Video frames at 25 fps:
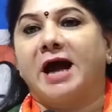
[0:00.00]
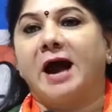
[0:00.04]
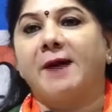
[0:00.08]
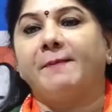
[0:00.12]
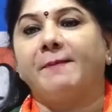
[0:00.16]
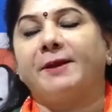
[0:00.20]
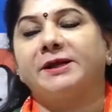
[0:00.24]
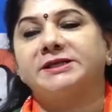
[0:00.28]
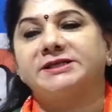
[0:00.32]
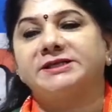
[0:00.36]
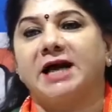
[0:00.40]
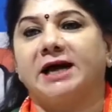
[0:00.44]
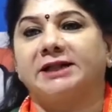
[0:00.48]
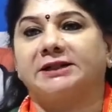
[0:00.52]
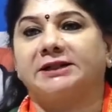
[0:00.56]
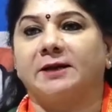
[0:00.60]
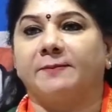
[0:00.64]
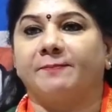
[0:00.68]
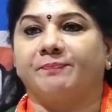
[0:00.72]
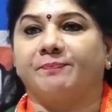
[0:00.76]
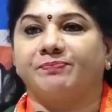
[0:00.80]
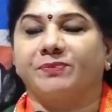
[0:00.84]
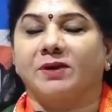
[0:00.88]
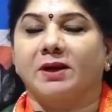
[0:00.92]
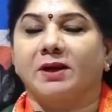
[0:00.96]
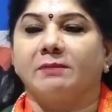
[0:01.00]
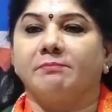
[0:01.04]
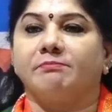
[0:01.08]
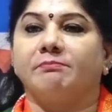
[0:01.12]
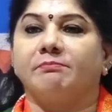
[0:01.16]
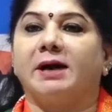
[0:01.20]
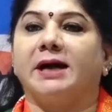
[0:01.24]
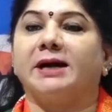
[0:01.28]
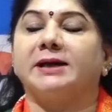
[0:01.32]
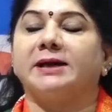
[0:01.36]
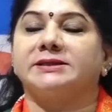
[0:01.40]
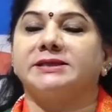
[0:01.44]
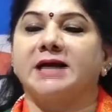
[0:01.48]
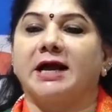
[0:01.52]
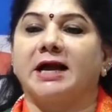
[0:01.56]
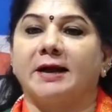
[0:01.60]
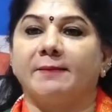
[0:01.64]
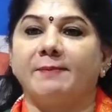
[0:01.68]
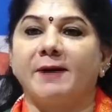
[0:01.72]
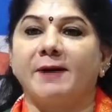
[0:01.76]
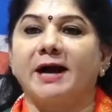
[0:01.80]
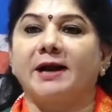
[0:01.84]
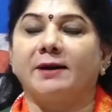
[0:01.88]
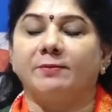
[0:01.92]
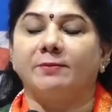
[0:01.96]
యాభై శాతం మై
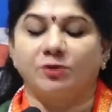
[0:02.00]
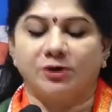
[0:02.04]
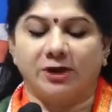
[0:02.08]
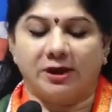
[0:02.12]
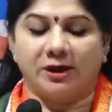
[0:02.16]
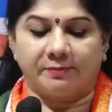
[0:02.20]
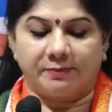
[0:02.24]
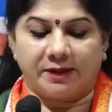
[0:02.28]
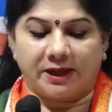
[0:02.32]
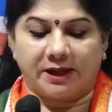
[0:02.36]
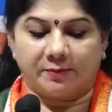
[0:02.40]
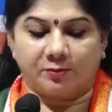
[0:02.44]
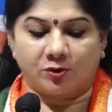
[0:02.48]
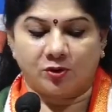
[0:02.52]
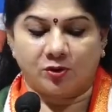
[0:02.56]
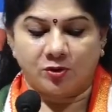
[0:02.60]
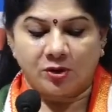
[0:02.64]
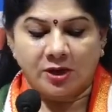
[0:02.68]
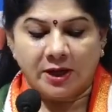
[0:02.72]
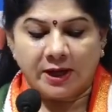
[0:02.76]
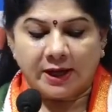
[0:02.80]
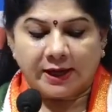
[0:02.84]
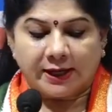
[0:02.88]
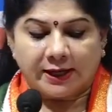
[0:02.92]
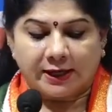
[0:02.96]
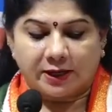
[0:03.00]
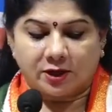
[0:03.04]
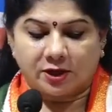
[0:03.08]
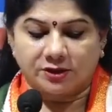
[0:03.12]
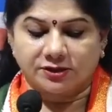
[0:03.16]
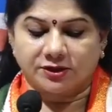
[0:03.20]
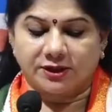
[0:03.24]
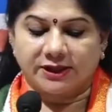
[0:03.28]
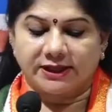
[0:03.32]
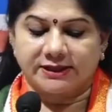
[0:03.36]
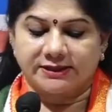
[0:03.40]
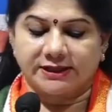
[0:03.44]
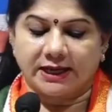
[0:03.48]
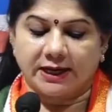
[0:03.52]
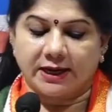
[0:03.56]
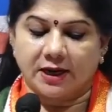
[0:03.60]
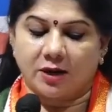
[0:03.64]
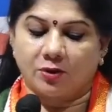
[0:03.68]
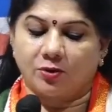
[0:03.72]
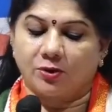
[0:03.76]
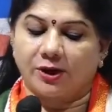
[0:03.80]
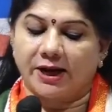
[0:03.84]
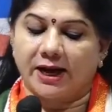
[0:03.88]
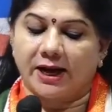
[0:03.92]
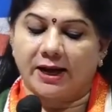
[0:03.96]
సగభాగం ఉన్న మేము ఈరోజు
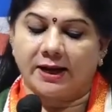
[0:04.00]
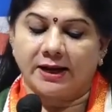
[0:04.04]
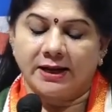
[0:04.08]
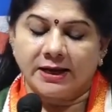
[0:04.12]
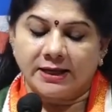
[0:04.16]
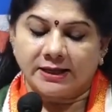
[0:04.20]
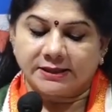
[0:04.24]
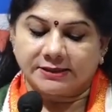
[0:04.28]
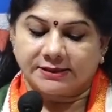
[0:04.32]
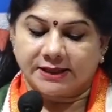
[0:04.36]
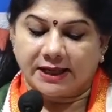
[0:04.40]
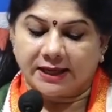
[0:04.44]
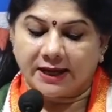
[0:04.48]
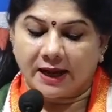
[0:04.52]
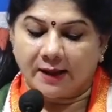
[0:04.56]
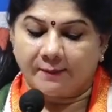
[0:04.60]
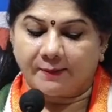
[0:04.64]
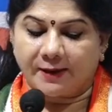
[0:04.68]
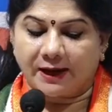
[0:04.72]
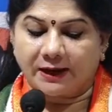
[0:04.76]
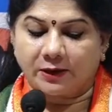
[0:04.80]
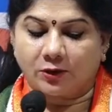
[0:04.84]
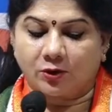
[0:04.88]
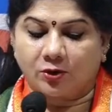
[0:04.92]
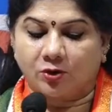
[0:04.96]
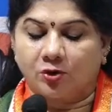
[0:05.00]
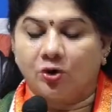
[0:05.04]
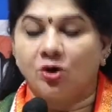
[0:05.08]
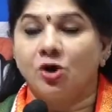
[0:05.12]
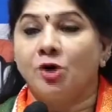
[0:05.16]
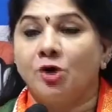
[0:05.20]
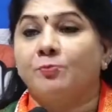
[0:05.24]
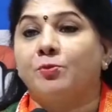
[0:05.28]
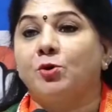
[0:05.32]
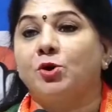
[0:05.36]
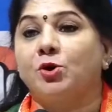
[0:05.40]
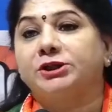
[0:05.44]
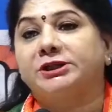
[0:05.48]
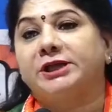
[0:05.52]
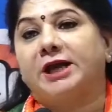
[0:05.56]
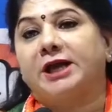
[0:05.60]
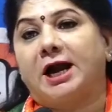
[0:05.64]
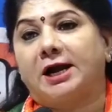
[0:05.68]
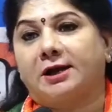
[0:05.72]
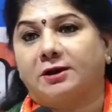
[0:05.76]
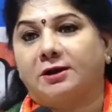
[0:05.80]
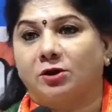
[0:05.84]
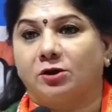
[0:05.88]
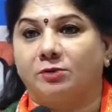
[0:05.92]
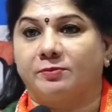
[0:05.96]
నిజంగా కూడా జనాభాలో పూర్తి
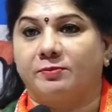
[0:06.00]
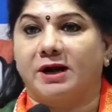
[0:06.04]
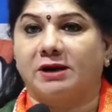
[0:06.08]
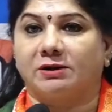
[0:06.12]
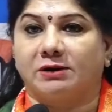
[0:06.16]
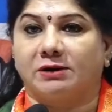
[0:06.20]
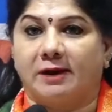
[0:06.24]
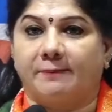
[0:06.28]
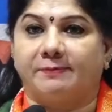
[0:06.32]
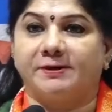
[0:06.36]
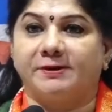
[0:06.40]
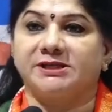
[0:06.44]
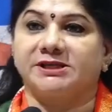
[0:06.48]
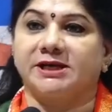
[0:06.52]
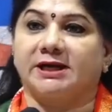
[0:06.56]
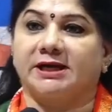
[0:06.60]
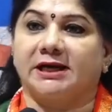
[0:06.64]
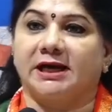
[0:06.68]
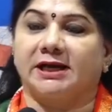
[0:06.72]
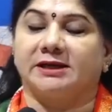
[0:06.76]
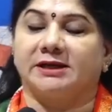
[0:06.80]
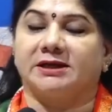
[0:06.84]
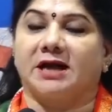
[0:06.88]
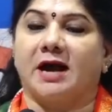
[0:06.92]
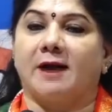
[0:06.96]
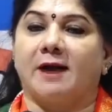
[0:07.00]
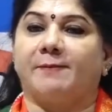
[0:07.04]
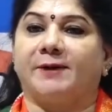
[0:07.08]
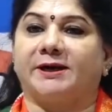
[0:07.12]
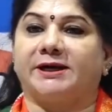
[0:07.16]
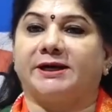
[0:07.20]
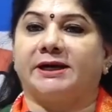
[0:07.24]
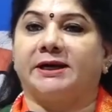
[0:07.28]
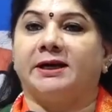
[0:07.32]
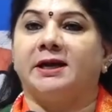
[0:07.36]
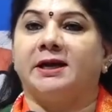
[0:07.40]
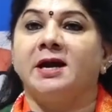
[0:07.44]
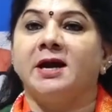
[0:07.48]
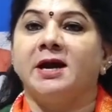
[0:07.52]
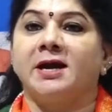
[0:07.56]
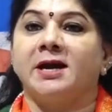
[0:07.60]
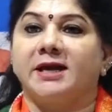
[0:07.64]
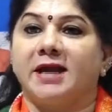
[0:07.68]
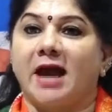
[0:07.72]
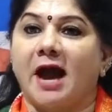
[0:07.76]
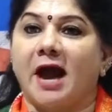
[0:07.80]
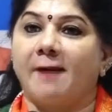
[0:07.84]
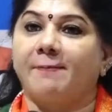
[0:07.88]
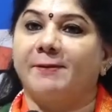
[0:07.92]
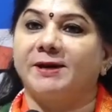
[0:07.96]
హక్కులు మాకు లభించట్లేదు కాబట్టి
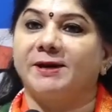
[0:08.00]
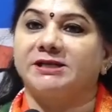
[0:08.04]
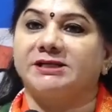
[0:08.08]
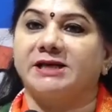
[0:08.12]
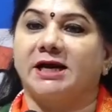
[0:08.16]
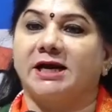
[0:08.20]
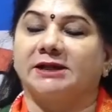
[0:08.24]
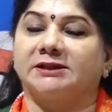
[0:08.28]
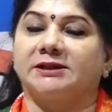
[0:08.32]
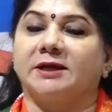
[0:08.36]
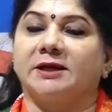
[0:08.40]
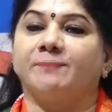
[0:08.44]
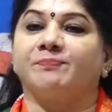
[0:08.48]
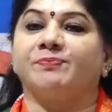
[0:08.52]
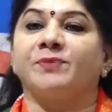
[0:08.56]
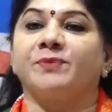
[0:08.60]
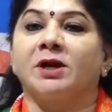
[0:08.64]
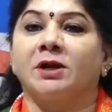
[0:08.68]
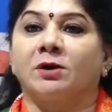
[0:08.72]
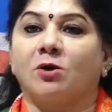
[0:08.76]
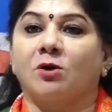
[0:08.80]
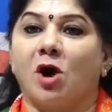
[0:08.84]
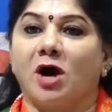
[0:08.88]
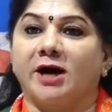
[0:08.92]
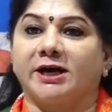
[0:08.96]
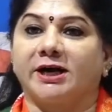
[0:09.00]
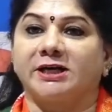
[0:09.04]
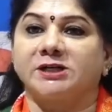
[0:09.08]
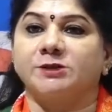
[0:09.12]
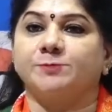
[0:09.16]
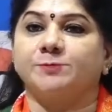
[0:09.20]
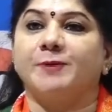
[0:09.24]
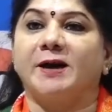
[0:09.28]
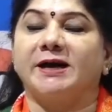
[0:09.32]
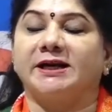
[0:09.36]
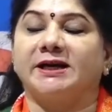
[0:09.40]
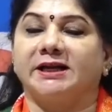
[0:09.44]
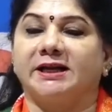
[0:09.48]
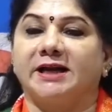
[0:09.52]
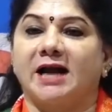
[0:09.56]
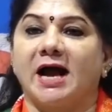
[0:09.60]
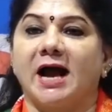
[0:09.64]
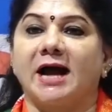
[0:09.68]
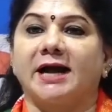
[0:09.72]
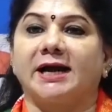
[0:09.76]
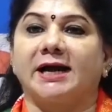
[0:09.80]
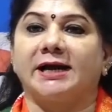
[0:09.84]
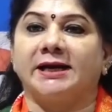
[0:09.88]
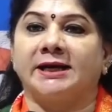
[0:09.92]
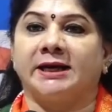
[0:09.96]
యాభై శాతం కాంగ్రెస్ పార్టీ
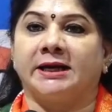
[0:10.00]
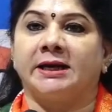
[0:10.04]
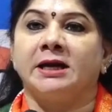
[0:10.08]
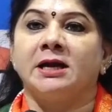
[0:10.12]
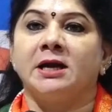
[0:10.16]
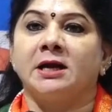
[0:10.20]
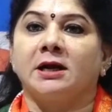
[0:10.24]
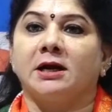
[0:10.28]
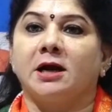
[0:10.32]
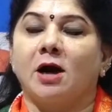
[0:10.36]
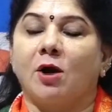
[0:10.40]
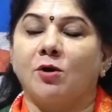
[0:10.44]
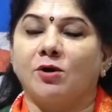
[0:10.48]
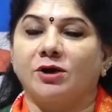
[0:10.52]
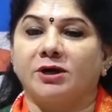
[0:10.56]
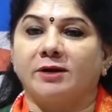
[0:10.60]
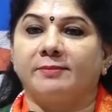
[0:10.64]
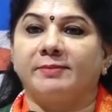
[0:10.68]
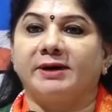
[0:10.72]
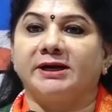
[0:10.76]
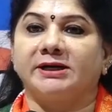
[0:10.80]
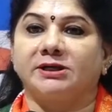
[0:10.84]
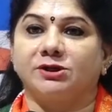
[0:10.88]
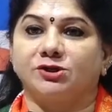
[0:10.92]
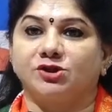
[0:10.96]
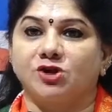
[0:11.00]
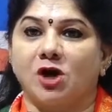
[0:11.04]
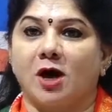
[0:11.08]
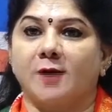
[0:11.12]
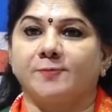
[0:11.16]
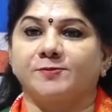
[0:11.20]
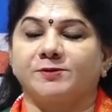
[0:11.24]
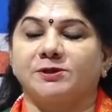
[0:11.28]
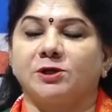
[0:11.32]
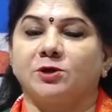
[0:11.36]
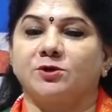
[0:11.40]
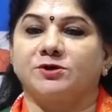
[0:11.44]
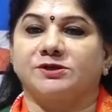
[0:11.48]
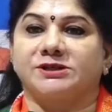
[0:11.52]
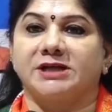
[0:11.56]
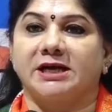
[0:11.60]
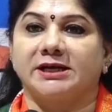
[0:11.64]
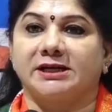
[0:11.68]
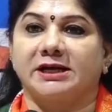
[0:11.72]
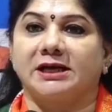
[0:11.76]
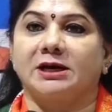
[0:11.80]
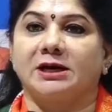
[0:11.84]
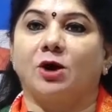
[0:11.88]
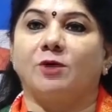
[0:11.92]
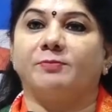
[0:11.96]
రాగానే గవర్నమెంట్ జాబ్స్లో
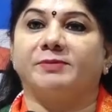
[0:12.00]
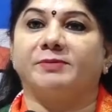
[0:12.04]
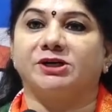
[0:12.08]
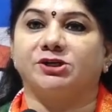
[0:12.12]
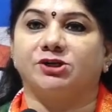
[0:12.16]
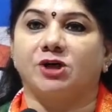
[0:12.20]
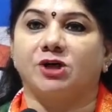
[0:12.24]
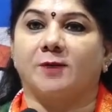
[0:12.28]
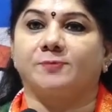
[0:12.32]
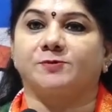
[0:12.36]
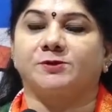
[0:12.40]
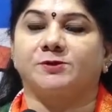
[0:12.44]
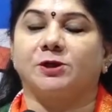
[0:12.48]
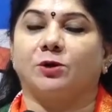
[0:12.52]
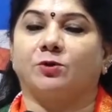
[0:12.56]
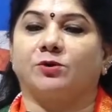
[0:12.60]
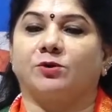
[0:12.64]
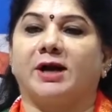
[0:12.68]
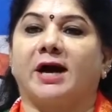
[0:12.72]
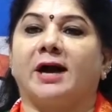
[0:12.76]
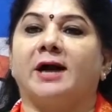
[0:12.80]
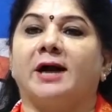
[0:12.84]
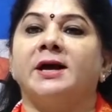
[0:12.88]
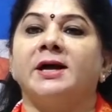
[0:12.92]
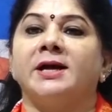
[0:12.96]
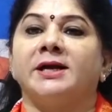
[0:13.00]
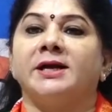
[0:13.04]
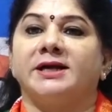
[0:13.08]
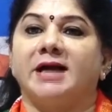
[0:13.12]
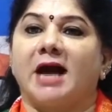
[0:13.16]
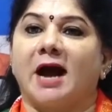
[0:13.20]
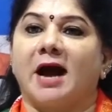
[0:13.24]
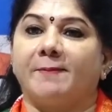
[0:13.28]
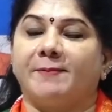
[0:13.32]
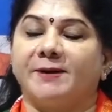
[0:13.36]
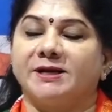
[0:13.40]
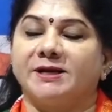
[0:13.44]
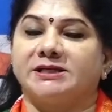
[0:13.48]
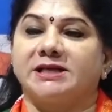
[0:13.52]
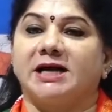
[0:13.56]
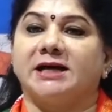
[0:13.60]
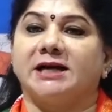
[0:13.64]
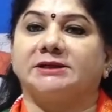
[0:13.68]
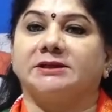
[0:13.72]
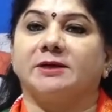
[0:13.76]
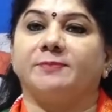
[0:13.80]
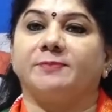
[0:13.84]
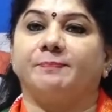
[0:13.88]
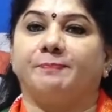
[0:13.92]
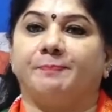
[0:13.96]
సెంట్రల్ గవర్నమెంట్ జాబ్స్లో కూడా యాభై
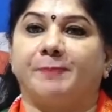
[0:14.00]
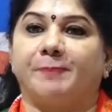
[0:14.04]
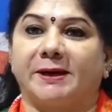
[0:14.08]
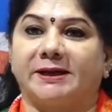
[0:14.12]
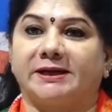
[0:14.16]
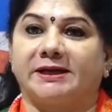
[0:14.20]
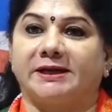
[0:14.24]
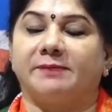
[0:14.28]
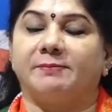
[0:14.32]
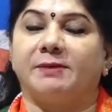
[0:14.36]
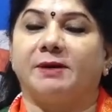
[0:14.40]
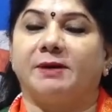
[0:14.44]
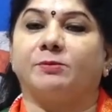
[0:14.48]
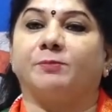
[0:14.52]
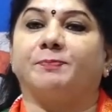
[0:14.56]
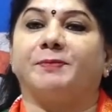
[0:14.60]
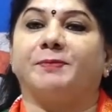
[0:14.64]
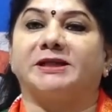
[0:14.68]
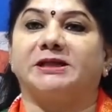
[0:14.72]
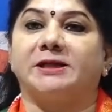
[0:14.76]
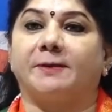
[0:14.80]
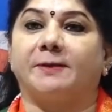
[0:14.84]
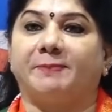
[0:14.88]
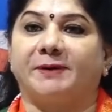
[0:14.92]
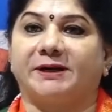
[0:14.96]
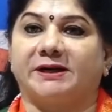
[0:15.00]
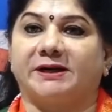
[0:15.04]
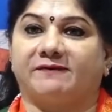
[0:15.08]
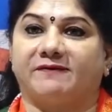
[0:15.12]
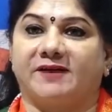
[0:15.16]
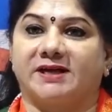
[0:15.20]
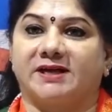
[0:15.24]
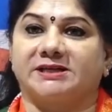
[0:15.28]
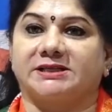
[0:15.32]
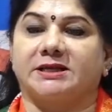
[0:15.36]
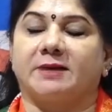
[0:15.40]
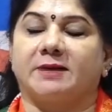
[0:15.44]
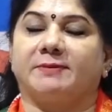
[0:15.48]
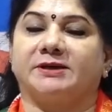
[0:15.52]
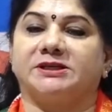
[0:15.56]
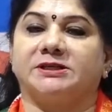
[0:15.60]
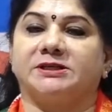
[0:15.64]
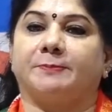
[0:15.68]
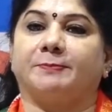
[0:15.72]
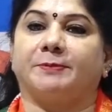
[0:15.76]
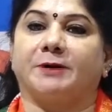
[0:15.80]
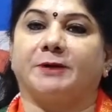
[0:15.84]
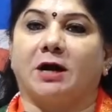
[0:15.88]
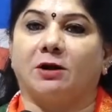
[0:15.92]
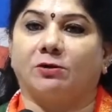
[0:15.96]
శాతం పెట్టి మేము పెద్దపీట వేస్తామని
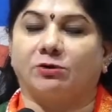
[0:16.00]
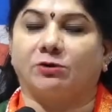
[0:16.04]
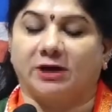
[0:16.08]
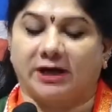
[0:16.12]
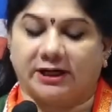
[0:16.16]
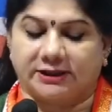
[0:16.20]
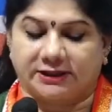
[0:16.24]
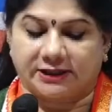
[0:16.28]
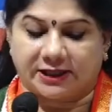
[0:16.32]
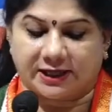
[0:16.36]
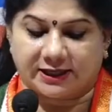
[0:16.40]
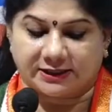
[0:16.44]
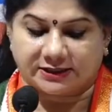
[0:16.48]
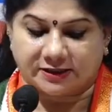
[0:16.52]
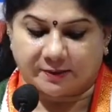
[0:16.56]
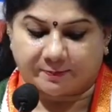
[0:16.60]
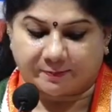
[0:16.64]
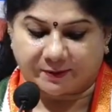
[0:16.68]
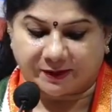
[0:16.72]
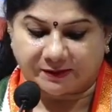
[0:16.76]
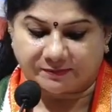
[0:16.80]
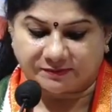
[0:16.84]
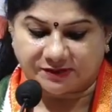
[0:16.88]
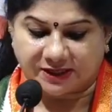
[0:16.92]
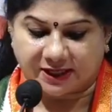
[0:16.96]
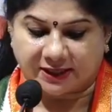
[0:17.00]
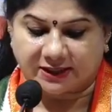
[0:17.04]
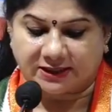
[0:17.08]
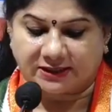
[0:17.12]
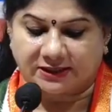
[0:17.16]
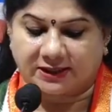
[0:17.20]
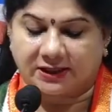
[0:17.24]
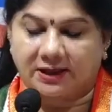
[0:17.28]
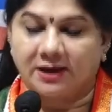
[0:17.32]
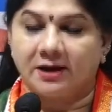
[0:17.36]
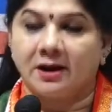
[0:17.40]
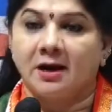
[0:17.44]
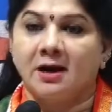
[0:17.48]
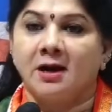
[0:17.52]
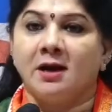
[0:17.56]
చెప్పి రాహుల్ గాంధీ గారు చెప్పడం జరిగింది